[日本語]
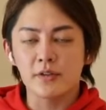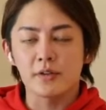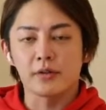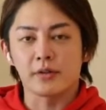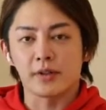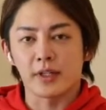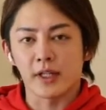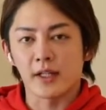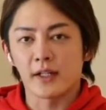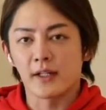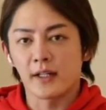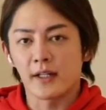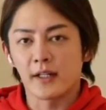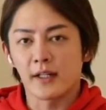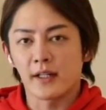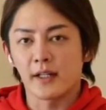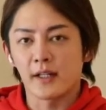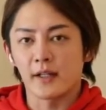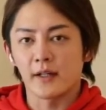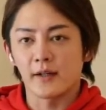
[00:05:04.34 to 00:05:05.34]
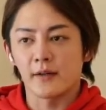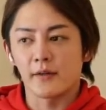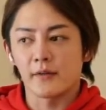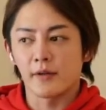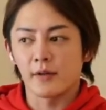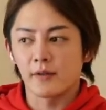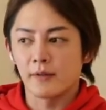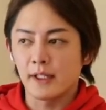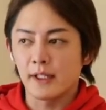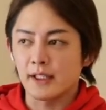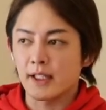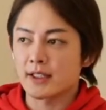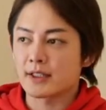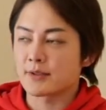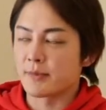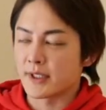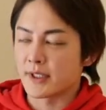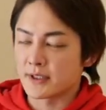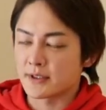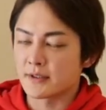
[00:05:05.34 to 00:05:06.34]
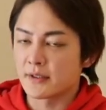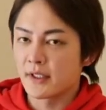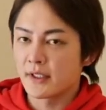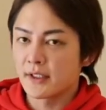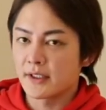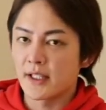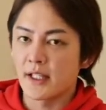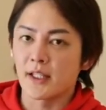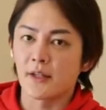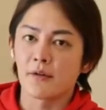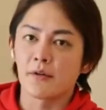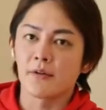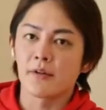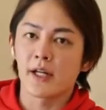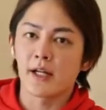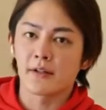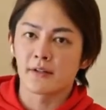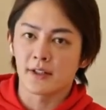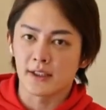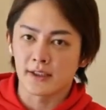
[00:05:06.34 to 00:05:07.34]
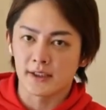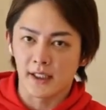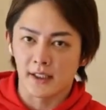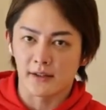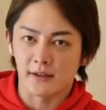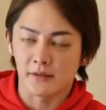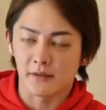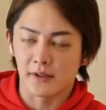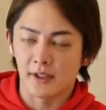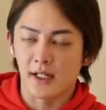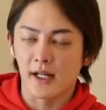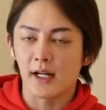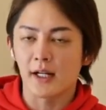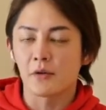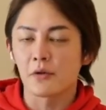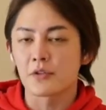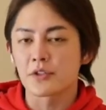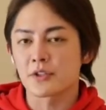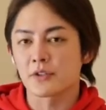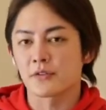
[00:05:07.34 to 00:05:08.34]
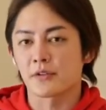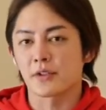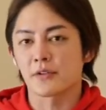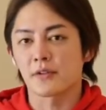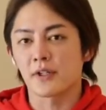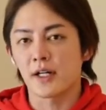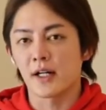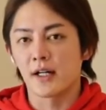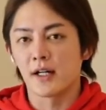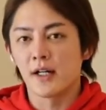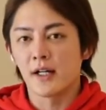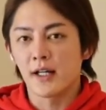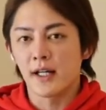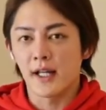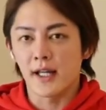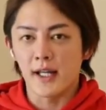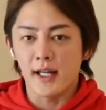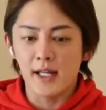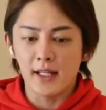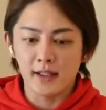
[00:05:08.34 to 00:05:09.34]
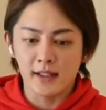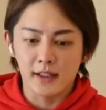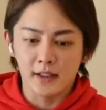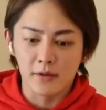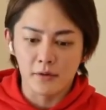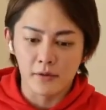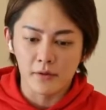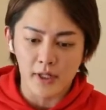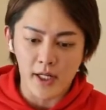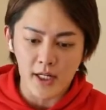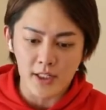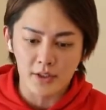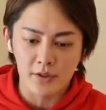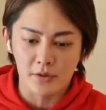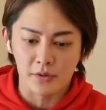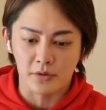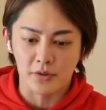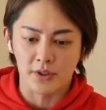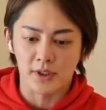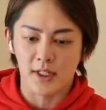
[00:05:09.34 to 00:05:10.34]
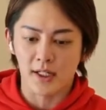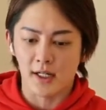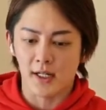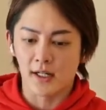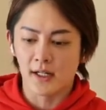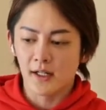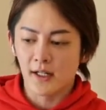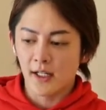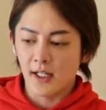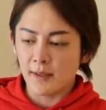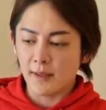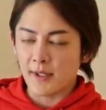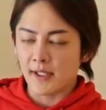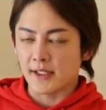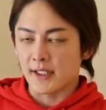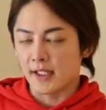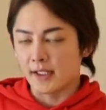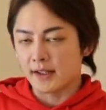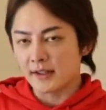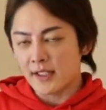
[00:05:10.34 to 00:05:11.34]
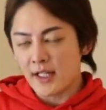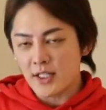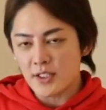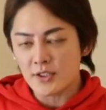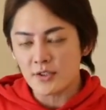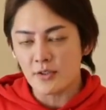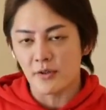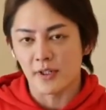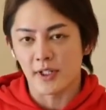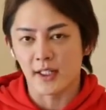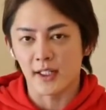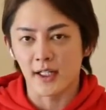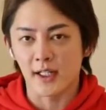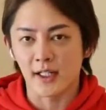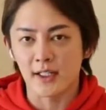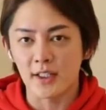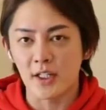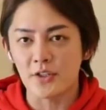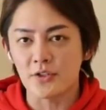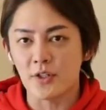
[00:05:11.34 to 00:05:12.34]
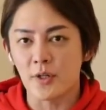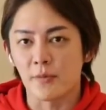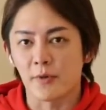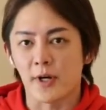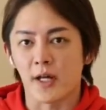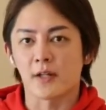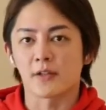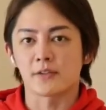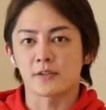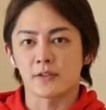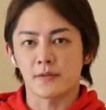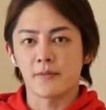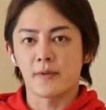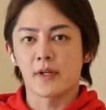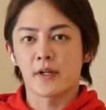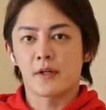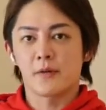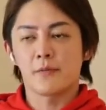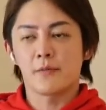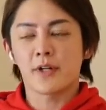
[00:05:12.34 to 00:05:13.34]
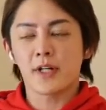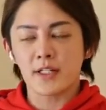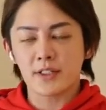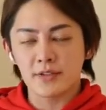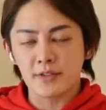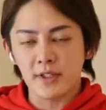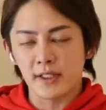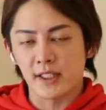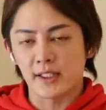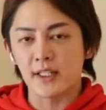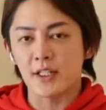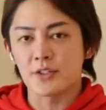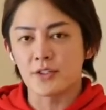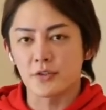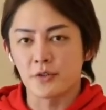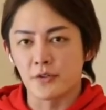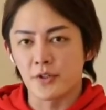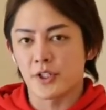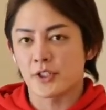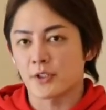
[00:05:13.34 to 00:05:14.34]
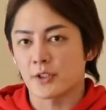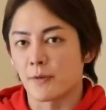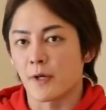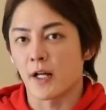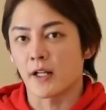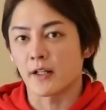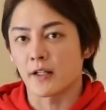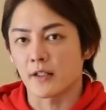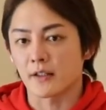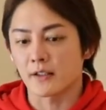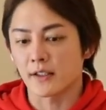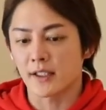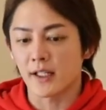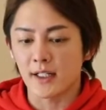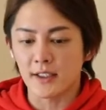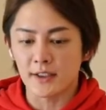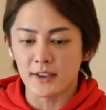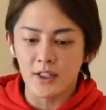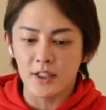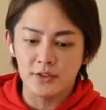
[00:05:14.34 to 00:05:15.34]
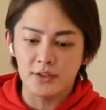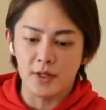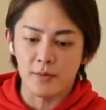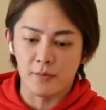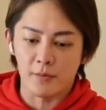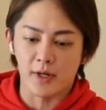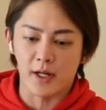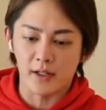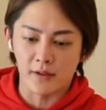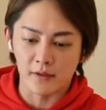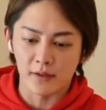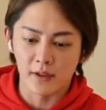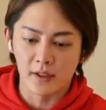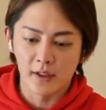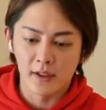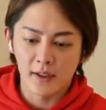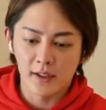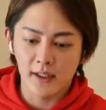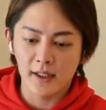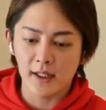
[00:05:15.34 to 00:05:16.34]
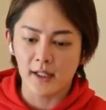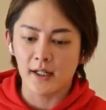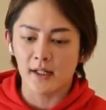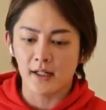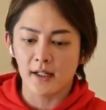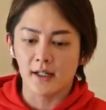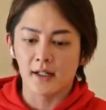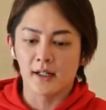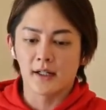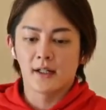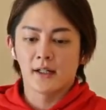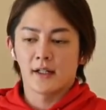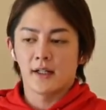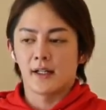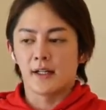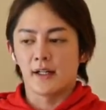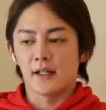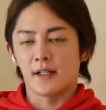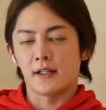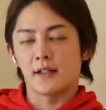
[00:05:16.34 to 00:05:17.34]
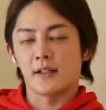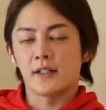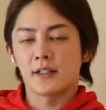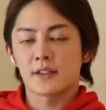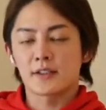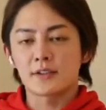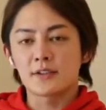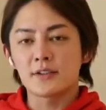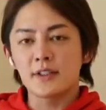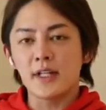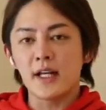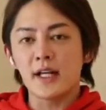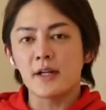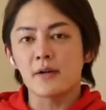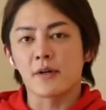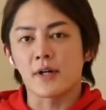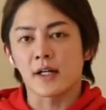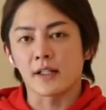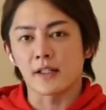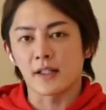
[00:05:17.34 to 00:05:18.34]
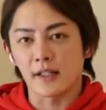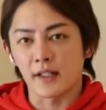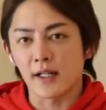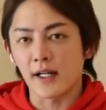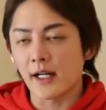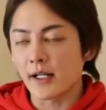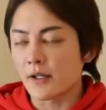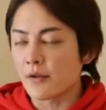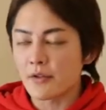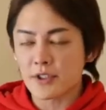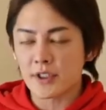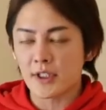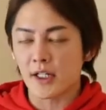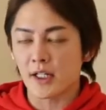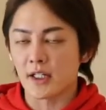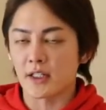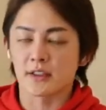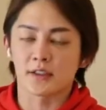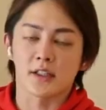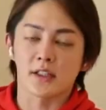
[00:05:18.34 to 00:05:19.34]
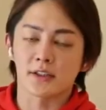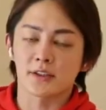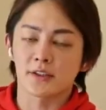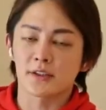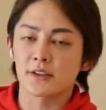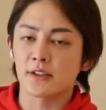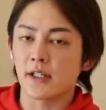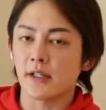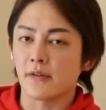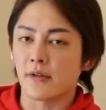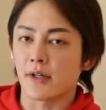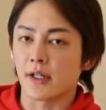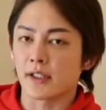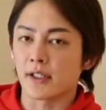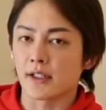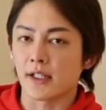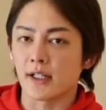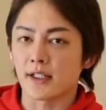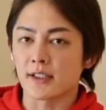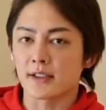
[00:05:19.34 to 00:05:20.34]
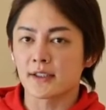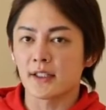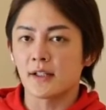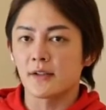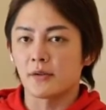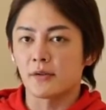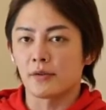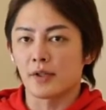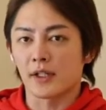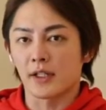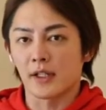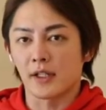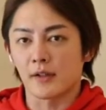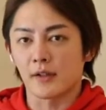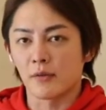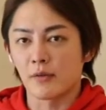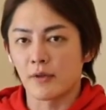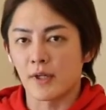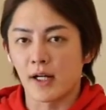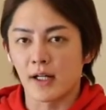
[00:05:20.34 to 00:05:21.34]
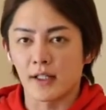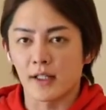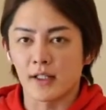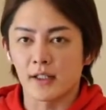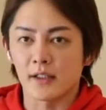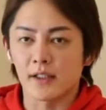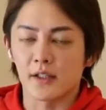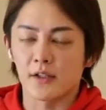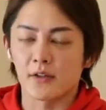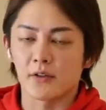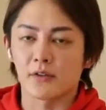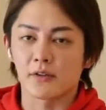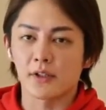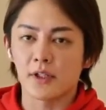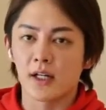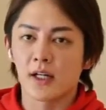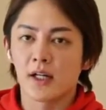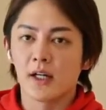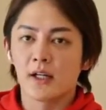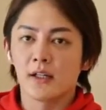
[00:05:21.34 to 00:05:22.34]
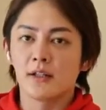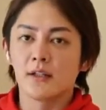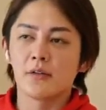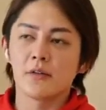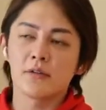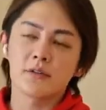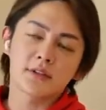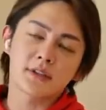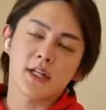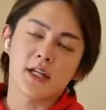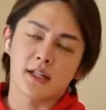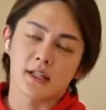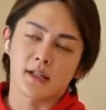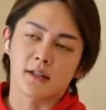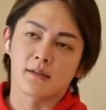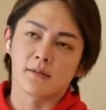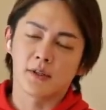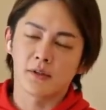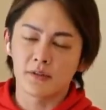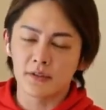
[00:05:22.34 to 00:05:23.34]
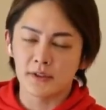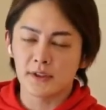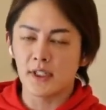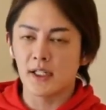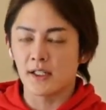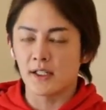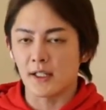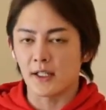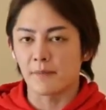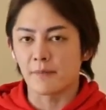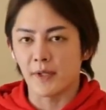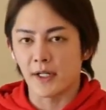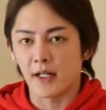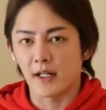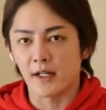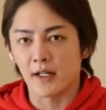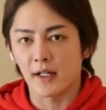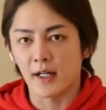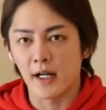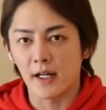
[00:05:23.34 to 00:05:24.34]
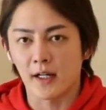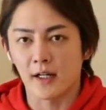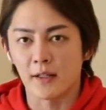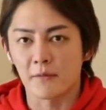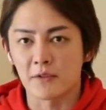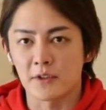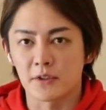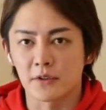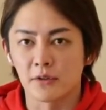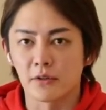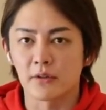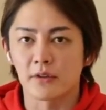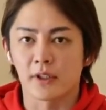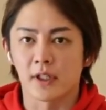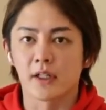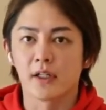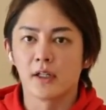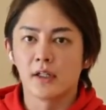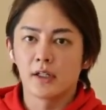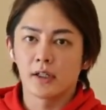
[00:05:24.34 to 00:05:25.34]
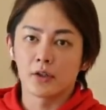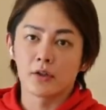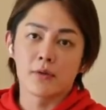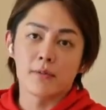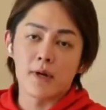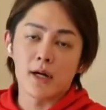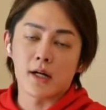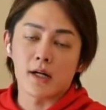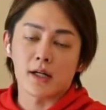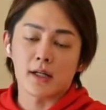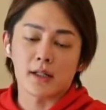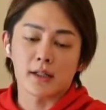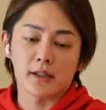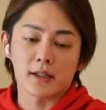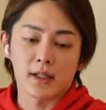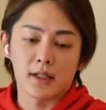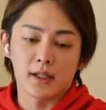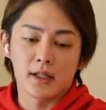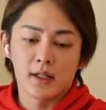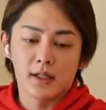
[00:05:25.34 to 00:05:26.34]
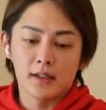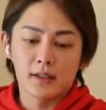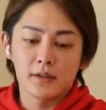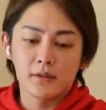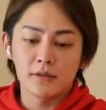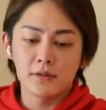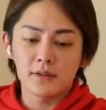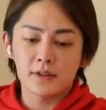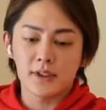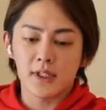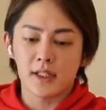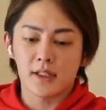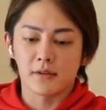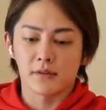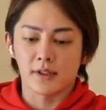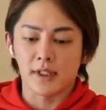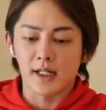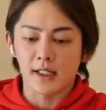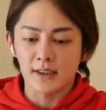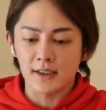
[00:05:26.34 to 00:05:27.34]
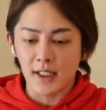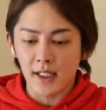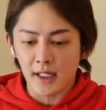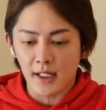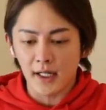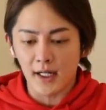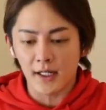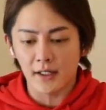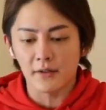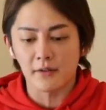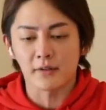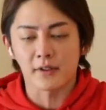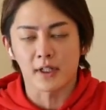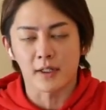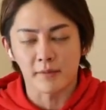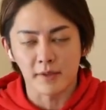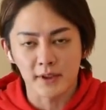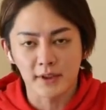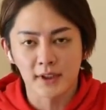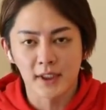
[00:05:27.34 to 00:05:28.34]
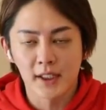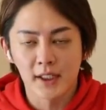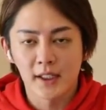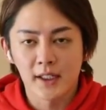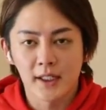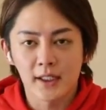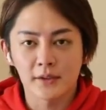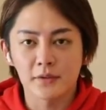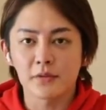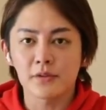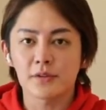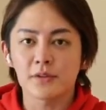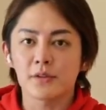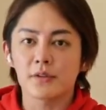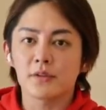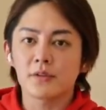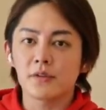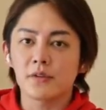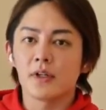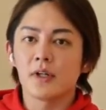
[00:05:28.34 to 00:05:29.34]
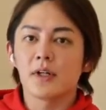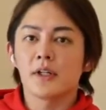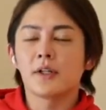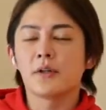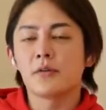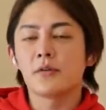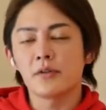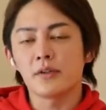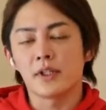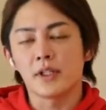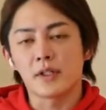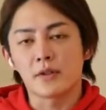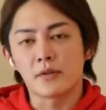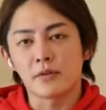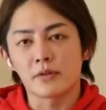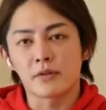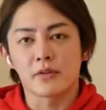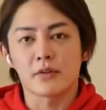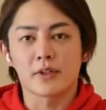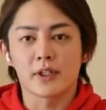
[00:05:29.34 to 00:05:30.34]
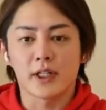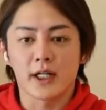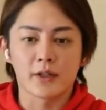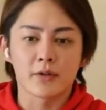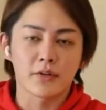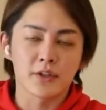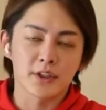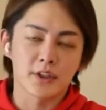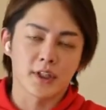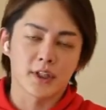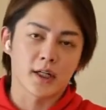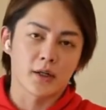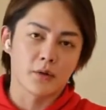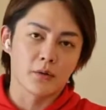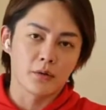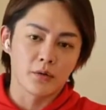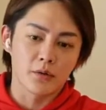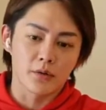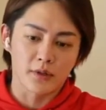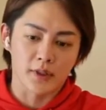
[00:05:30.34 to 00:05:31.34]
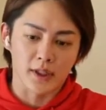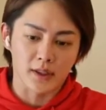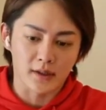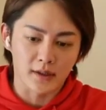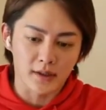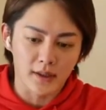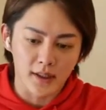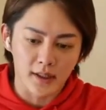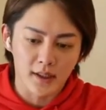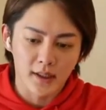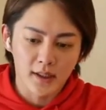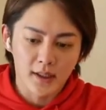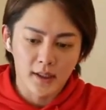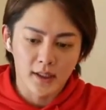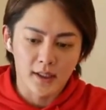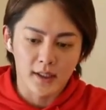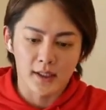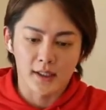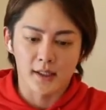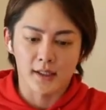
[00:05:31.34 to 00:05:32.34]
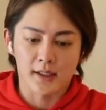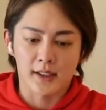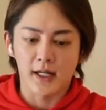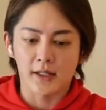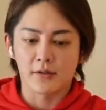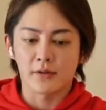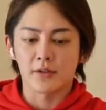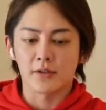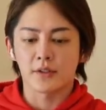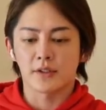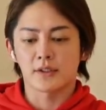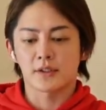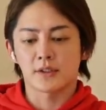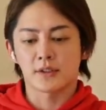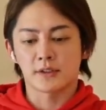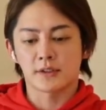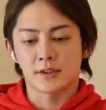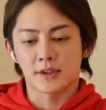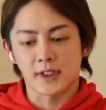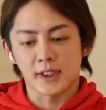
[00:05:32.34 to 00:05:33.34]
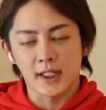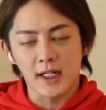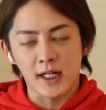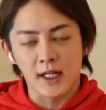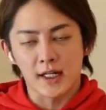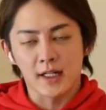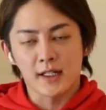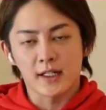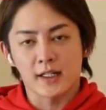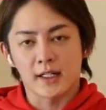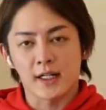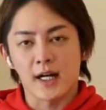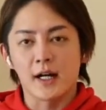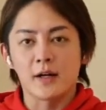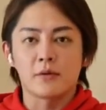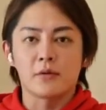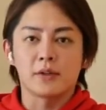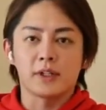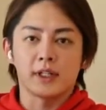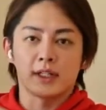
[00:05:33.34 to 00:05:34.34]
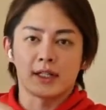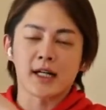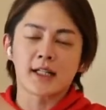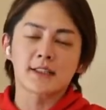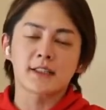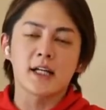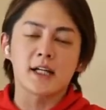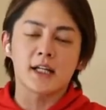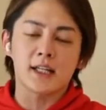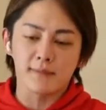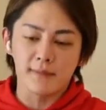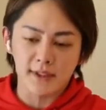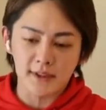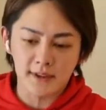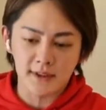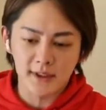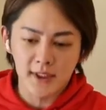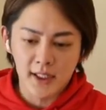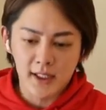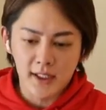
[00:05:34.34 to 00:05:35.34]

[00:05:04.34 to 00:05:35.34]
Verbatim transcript: ルをね、渡します。で、日本円くださいって言って外国人の人が円に両替しようとしたら、今たった1ドルで130円もらえるんですよ。昔は75円しかもらえなかった。130円もらえる。だから、えー、少ないお金で、外国人からしたら少ないお金でたくさんのお金を換金できるんで、日本製品、日本製品ってやっぱり海外でもすごくね、評判がいいんで、日本製品をたくさん買えるようになります。えそうすると、日本に行こうという外国人が多くなって、えー、外国人が観光にたくさん来ます。